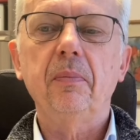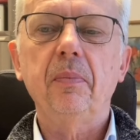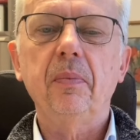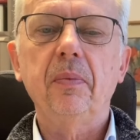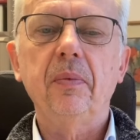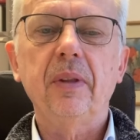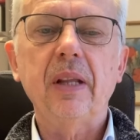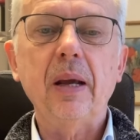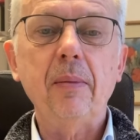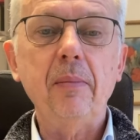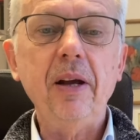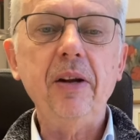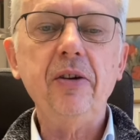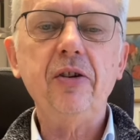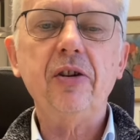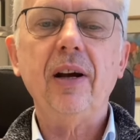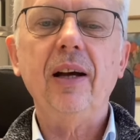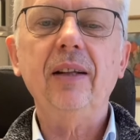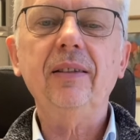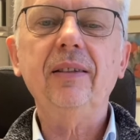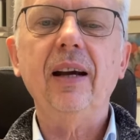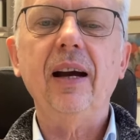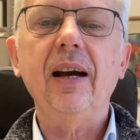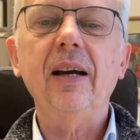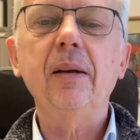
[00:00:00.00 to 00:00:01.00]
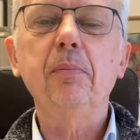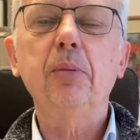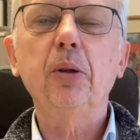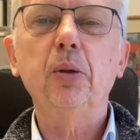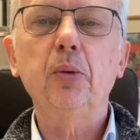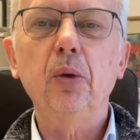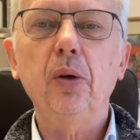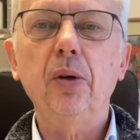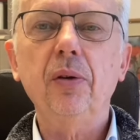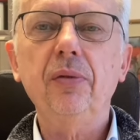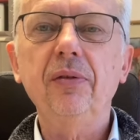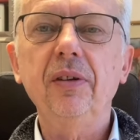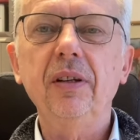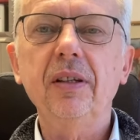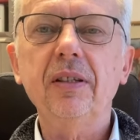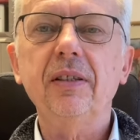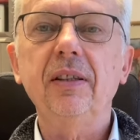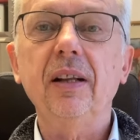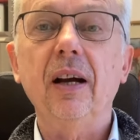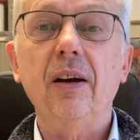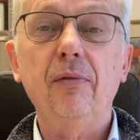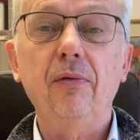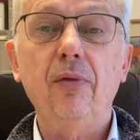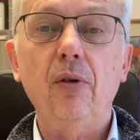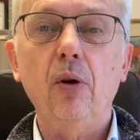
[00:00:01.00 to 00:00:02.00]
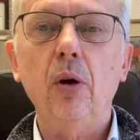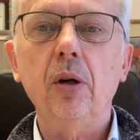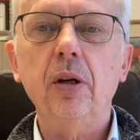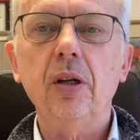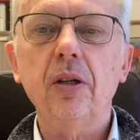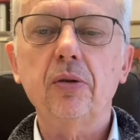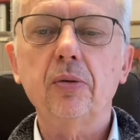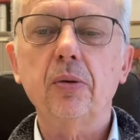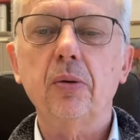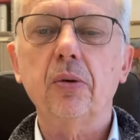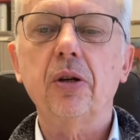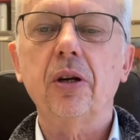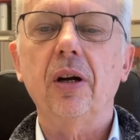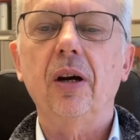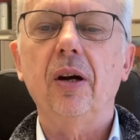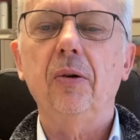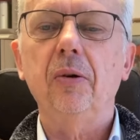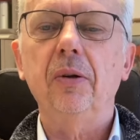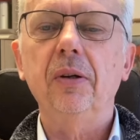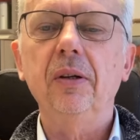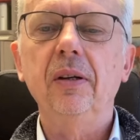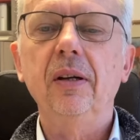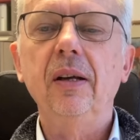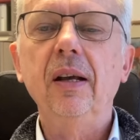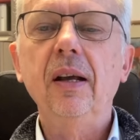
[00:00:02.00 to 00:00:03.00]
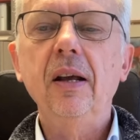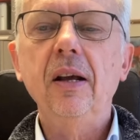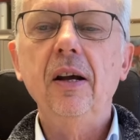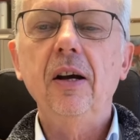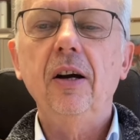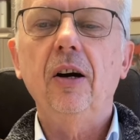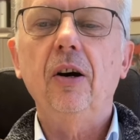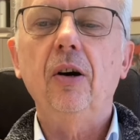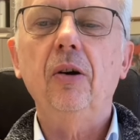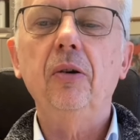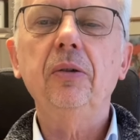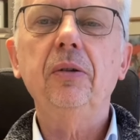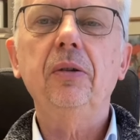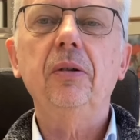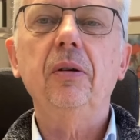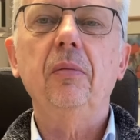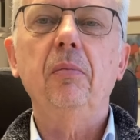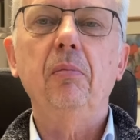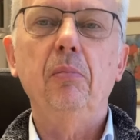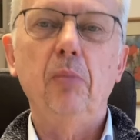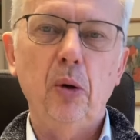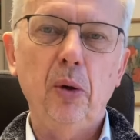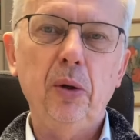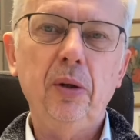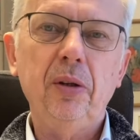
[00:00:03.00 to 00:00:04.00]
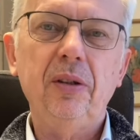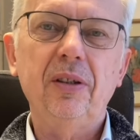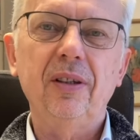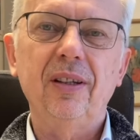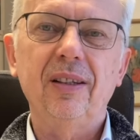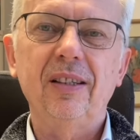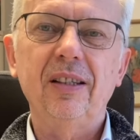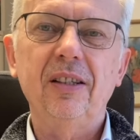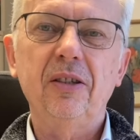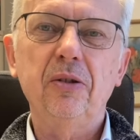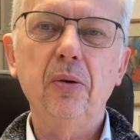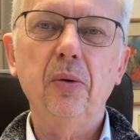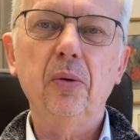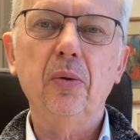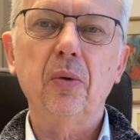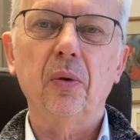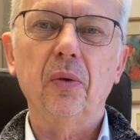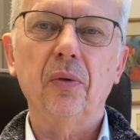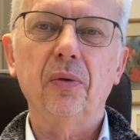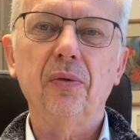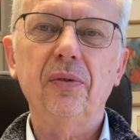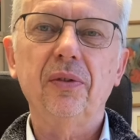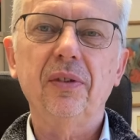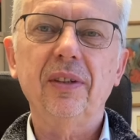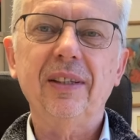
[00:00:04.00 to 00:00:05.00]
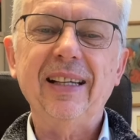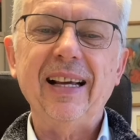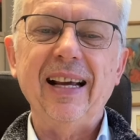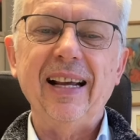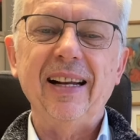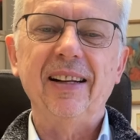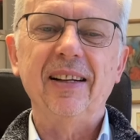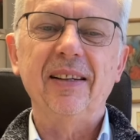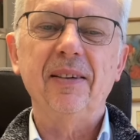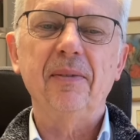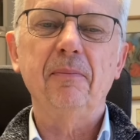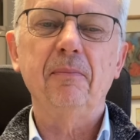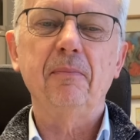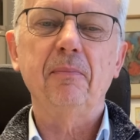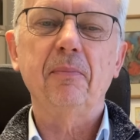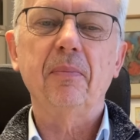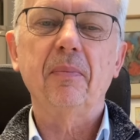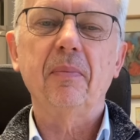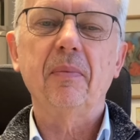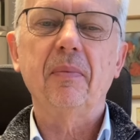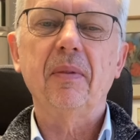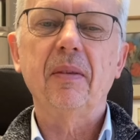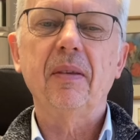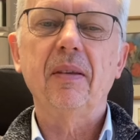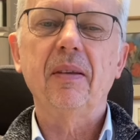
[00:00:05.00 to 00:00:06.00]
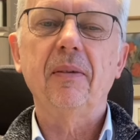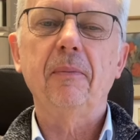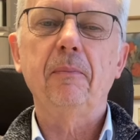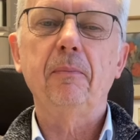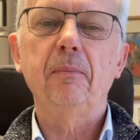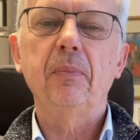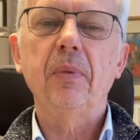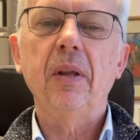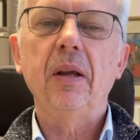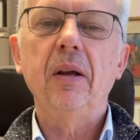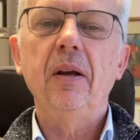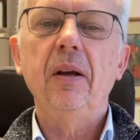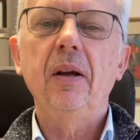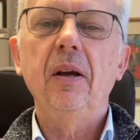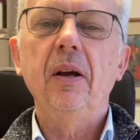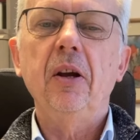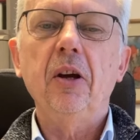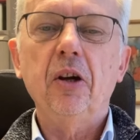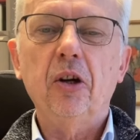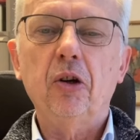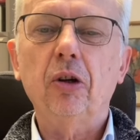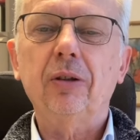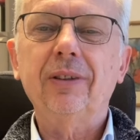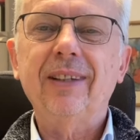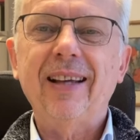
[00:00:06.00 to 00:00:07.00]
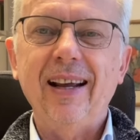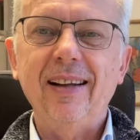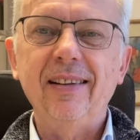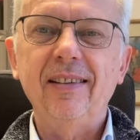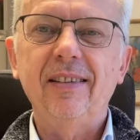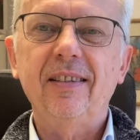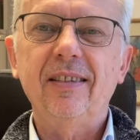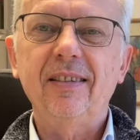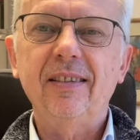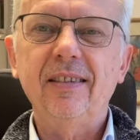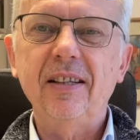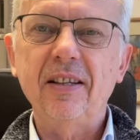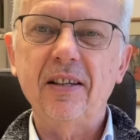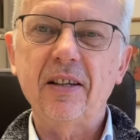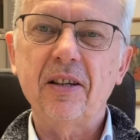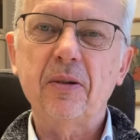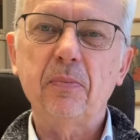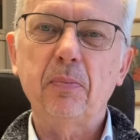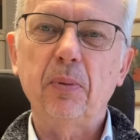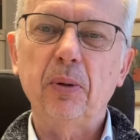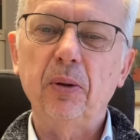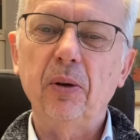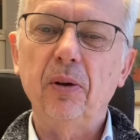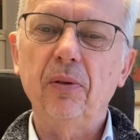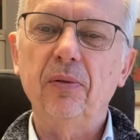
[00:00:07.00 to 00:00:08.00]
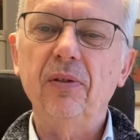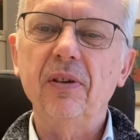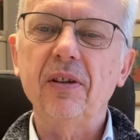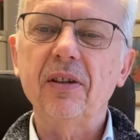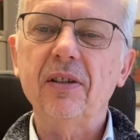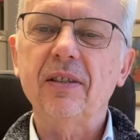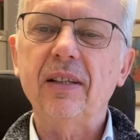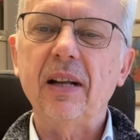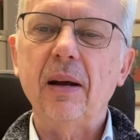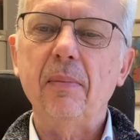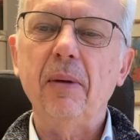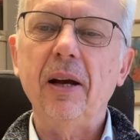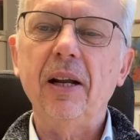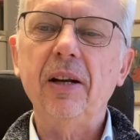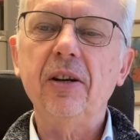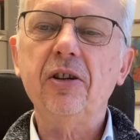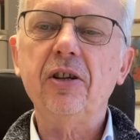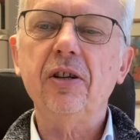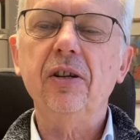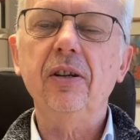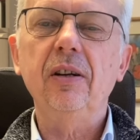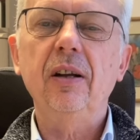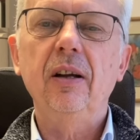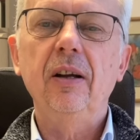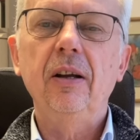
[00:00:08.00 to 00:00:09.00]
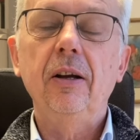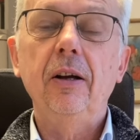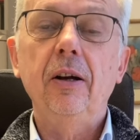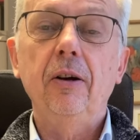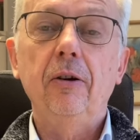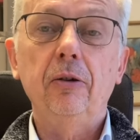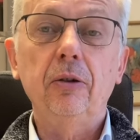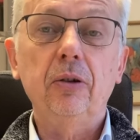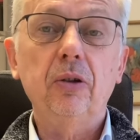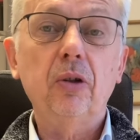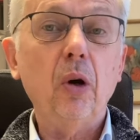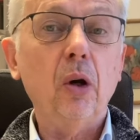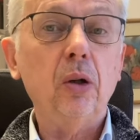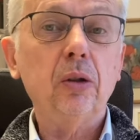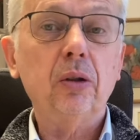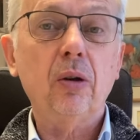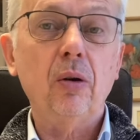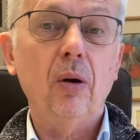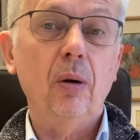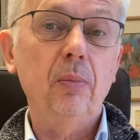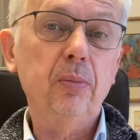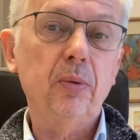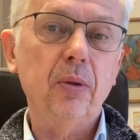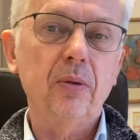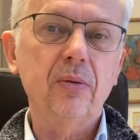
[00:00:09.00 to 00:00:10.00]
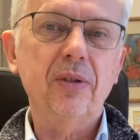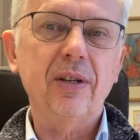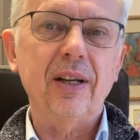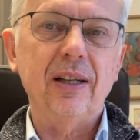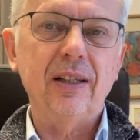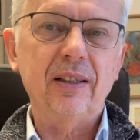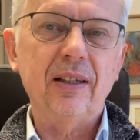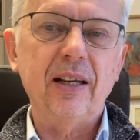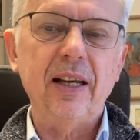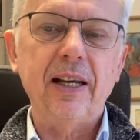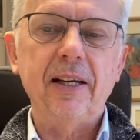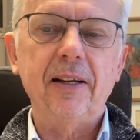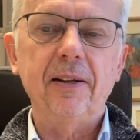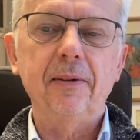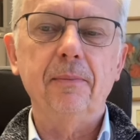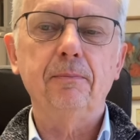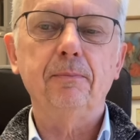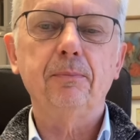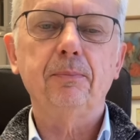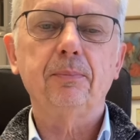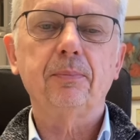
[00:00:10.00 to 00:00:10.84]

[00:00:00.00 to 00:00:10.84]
Der Mensch hat ja ein Bedürfnis, nach vorne zu schauen und möchte die Zukunft kennen. Gott kennt dieses Bedürfnis der Menschen und Gott kommt uns entgegen.